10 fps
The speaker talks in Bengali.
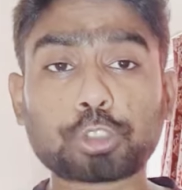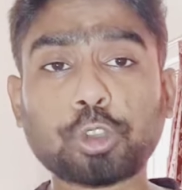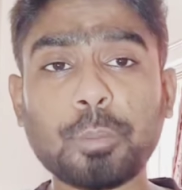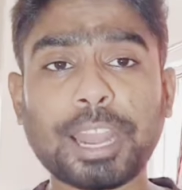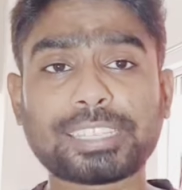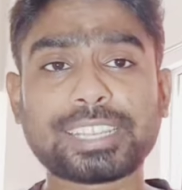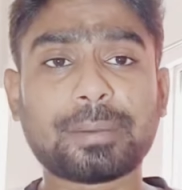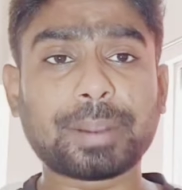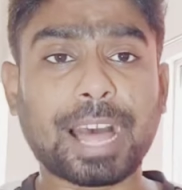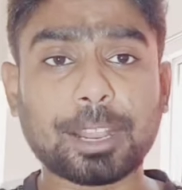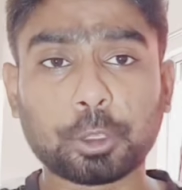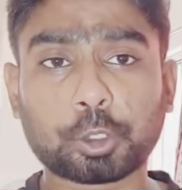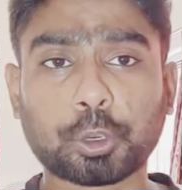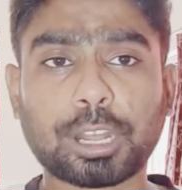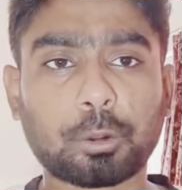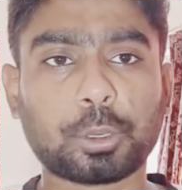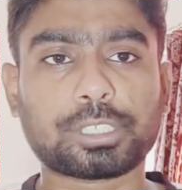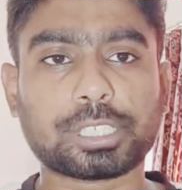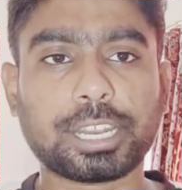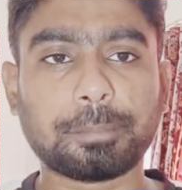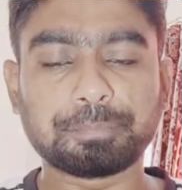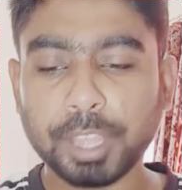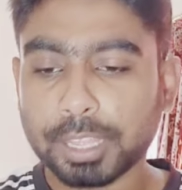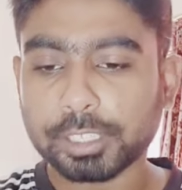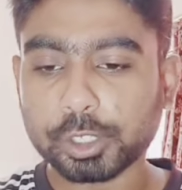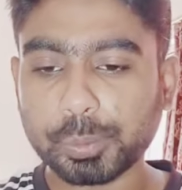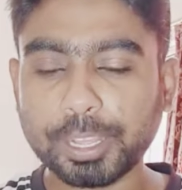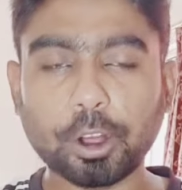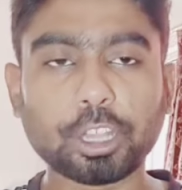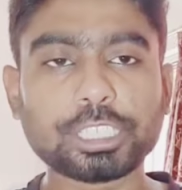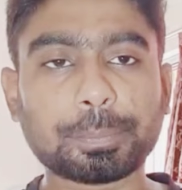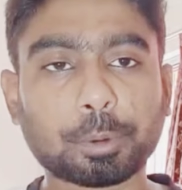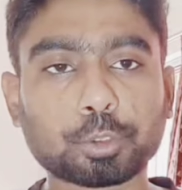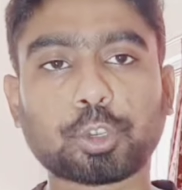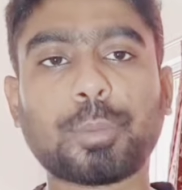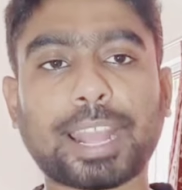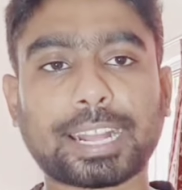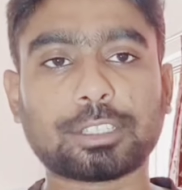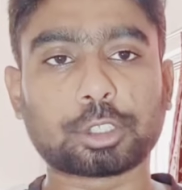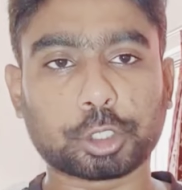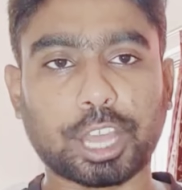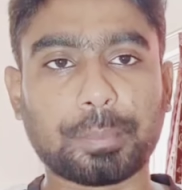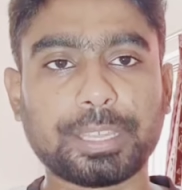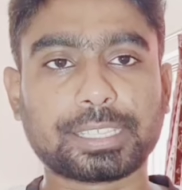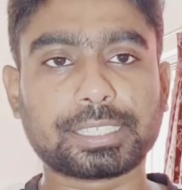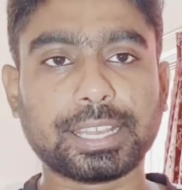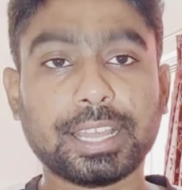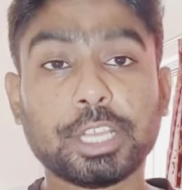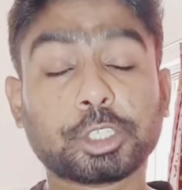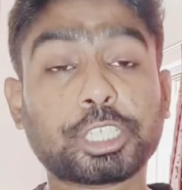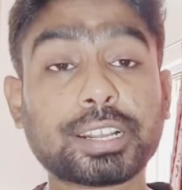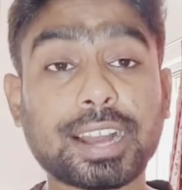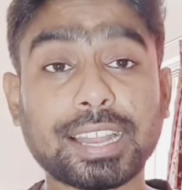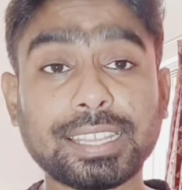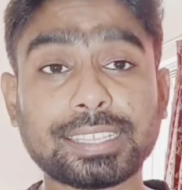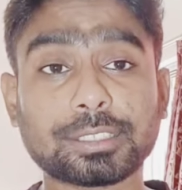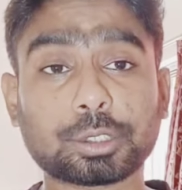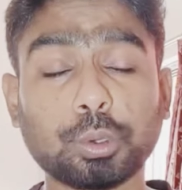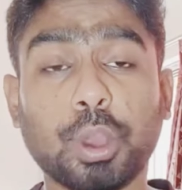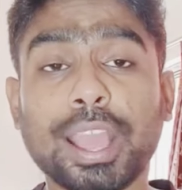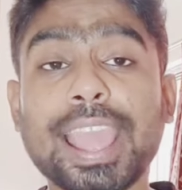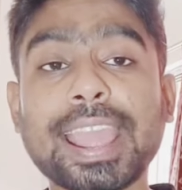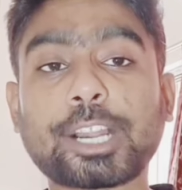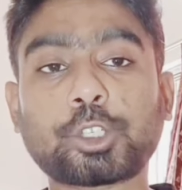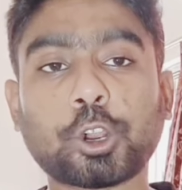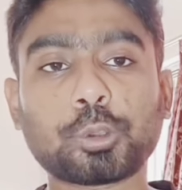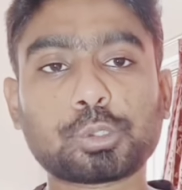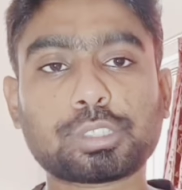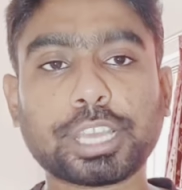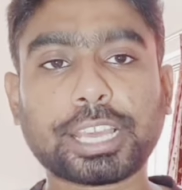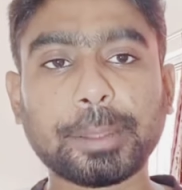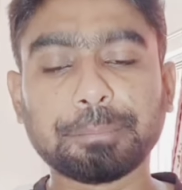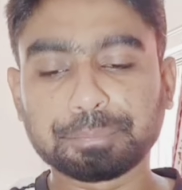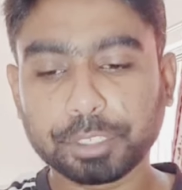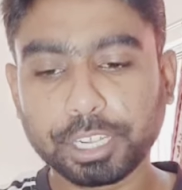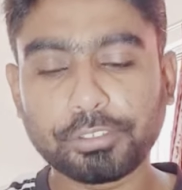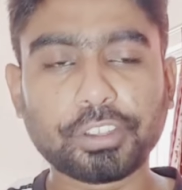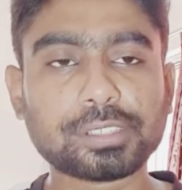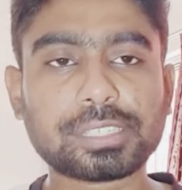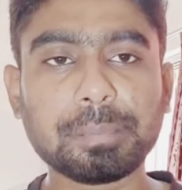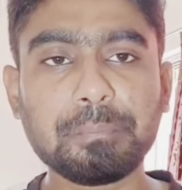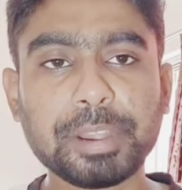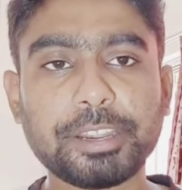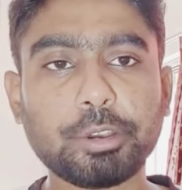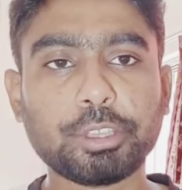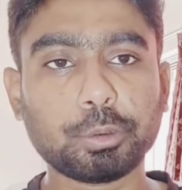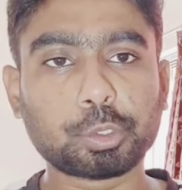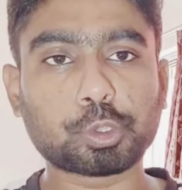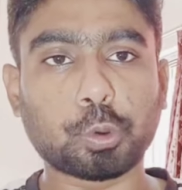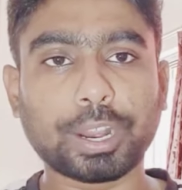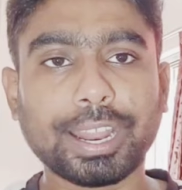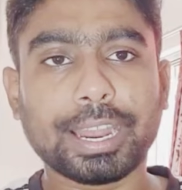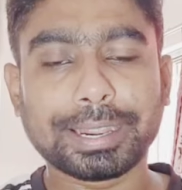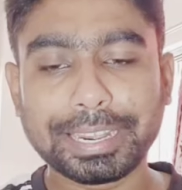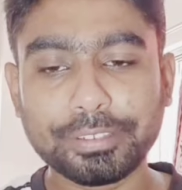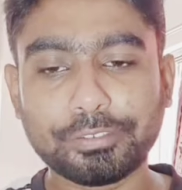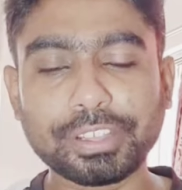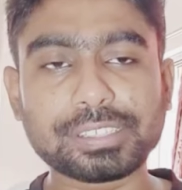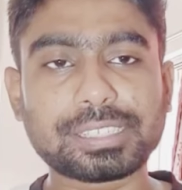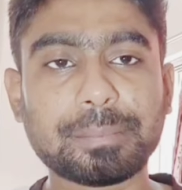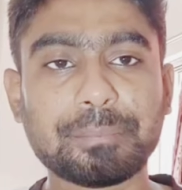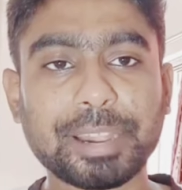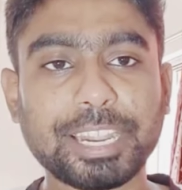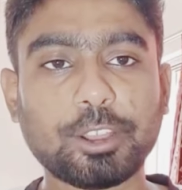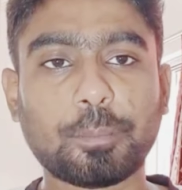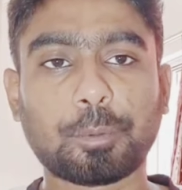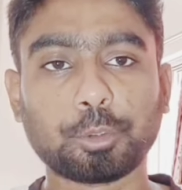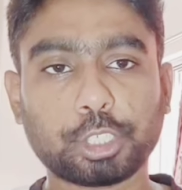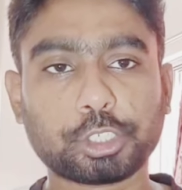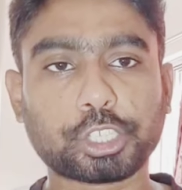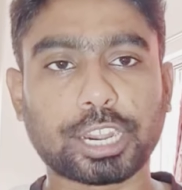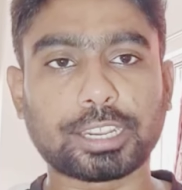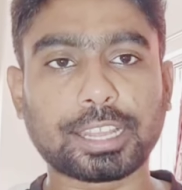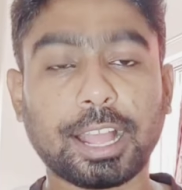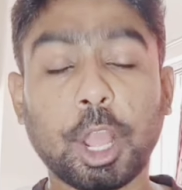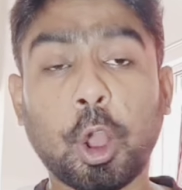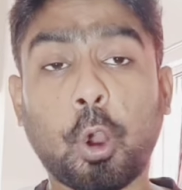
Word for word: গত ম্যাচে আমরা আলোচনা করেছিলাম যে ইস্টবেঙ্গল যে প্রথম একাদশ নামিয়েছে সেখানে কিন্তু হেক্টর উস্তিকে ডিফেন্সিভ মিডিও ইউজ করে ডিফেন্সিভ মিডিও পজিশনটা